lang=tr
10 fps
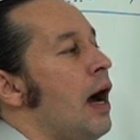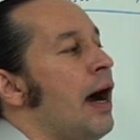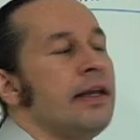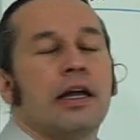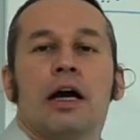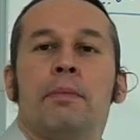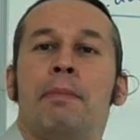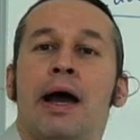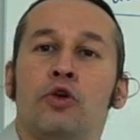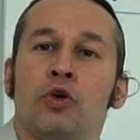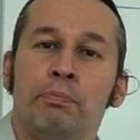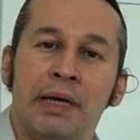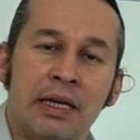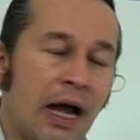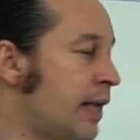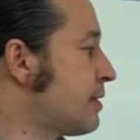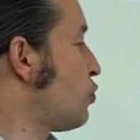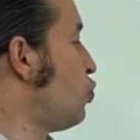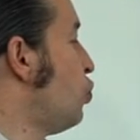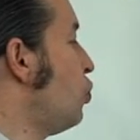anderer Meinung bin
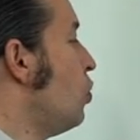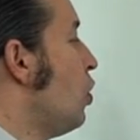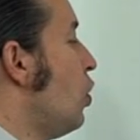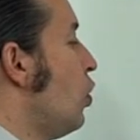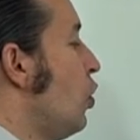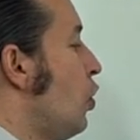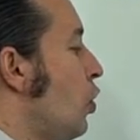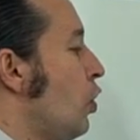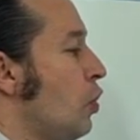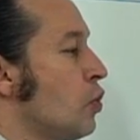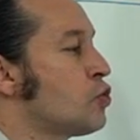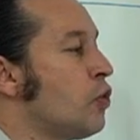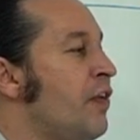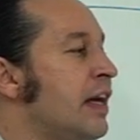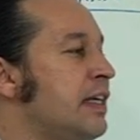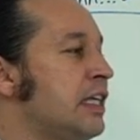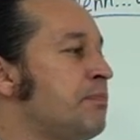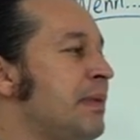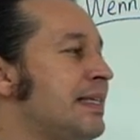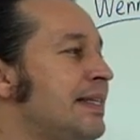als du, so werde
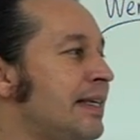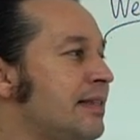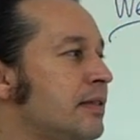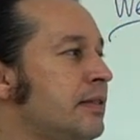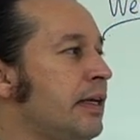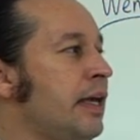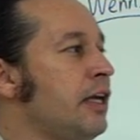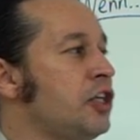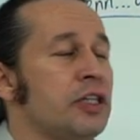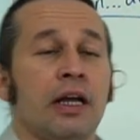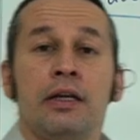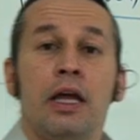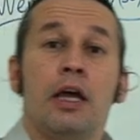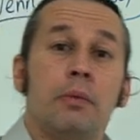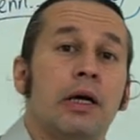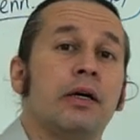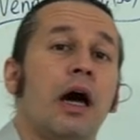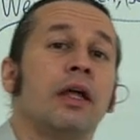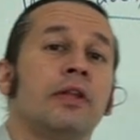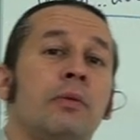ich mich nicht dagegen stellen. Bakın
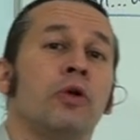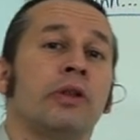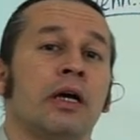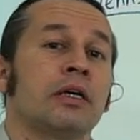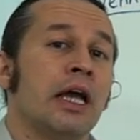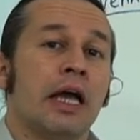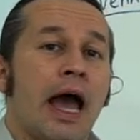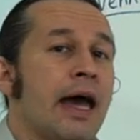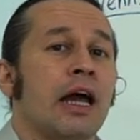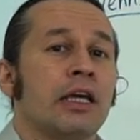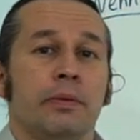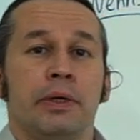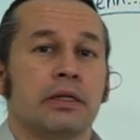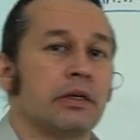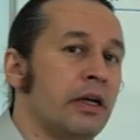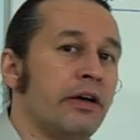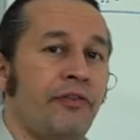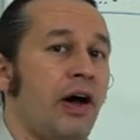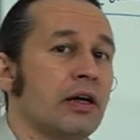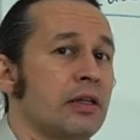anlam olarak herhangi bir e,
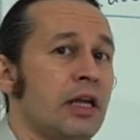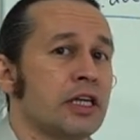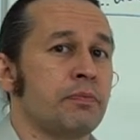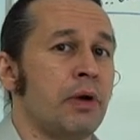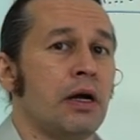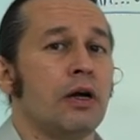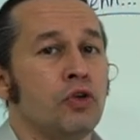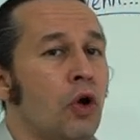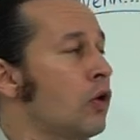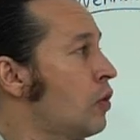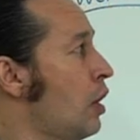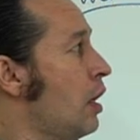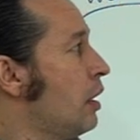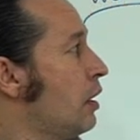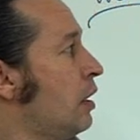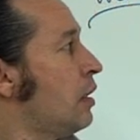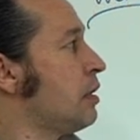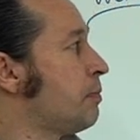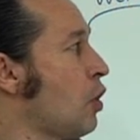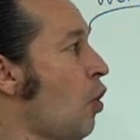farklılaşma yok. E,
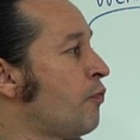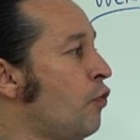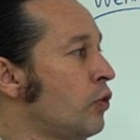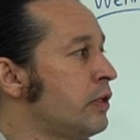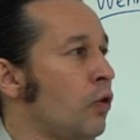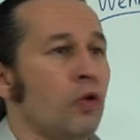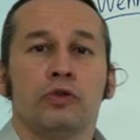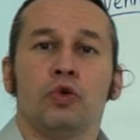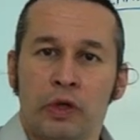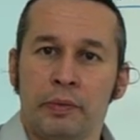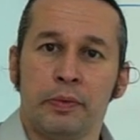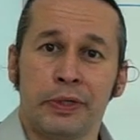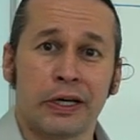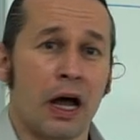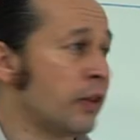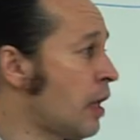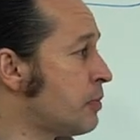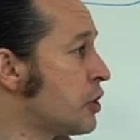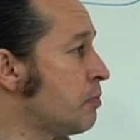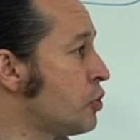tıpkı obwohl'de olduğu gibi bir
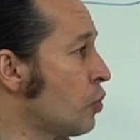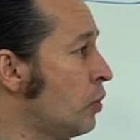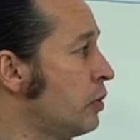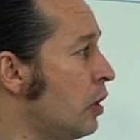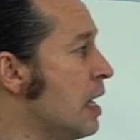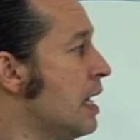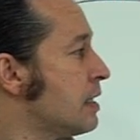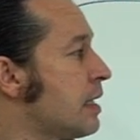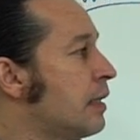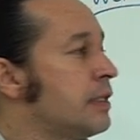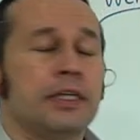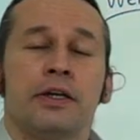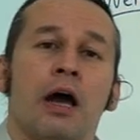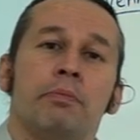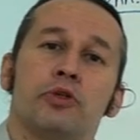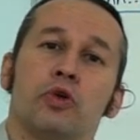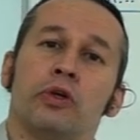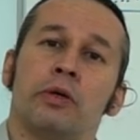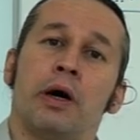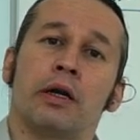anlam çıkmış oluyor. Sadece ne yapmış
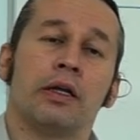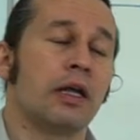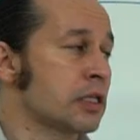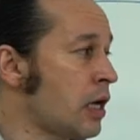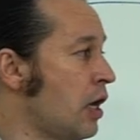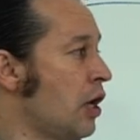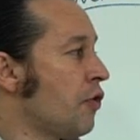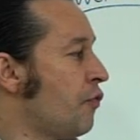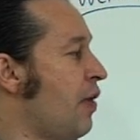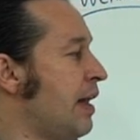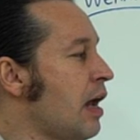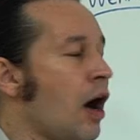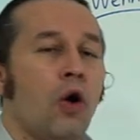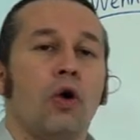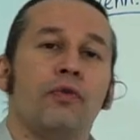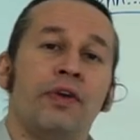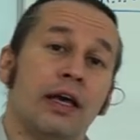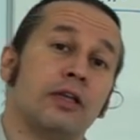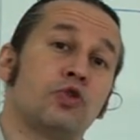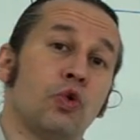oluyorum arkadaşlar? When, auch
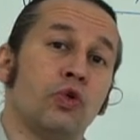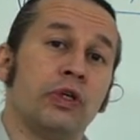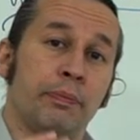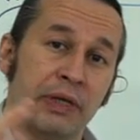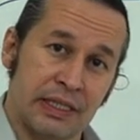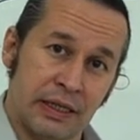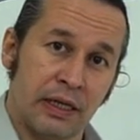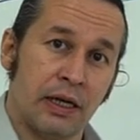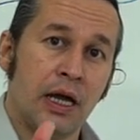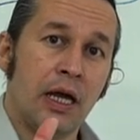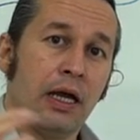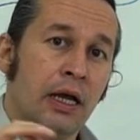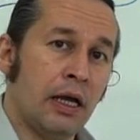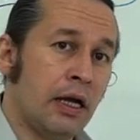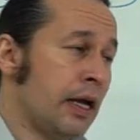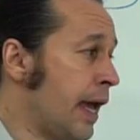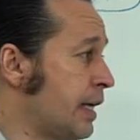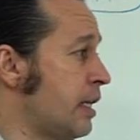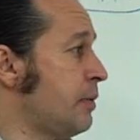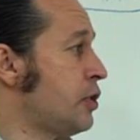ve so yapısını e,
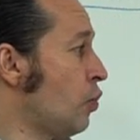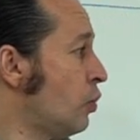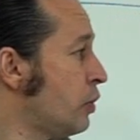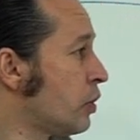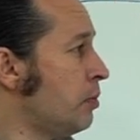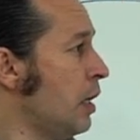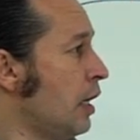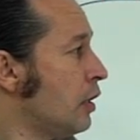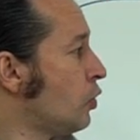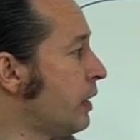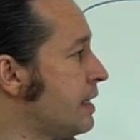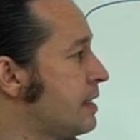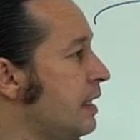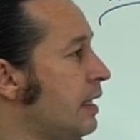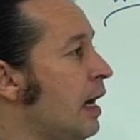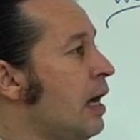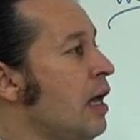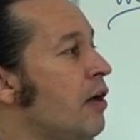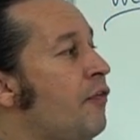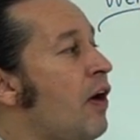eklemiş oluyorum. Dolayısıyla
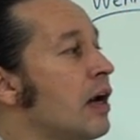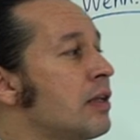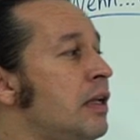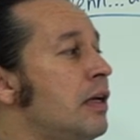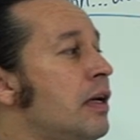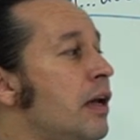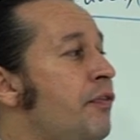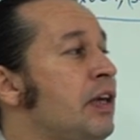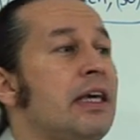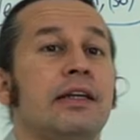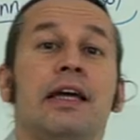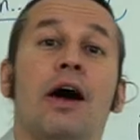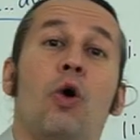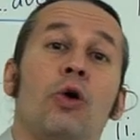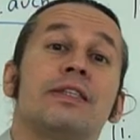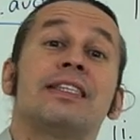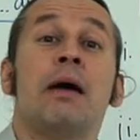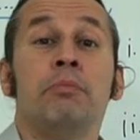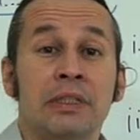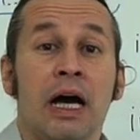farklı fikirde
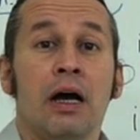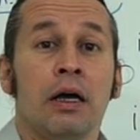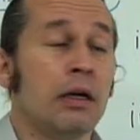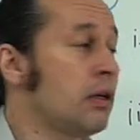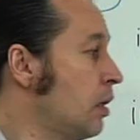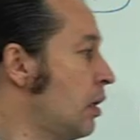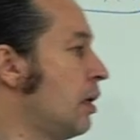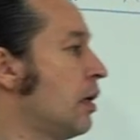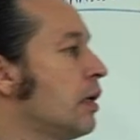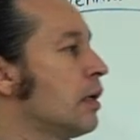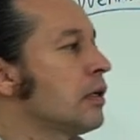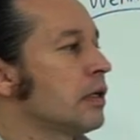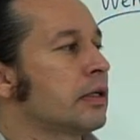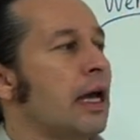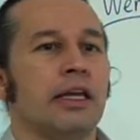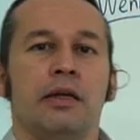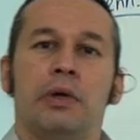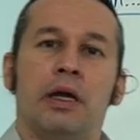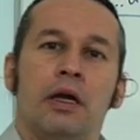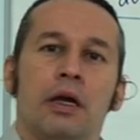olsam da
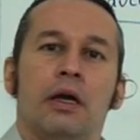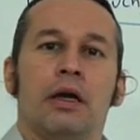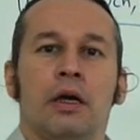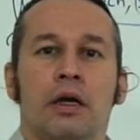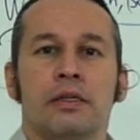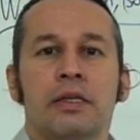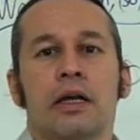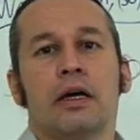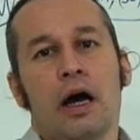kendimi e, sana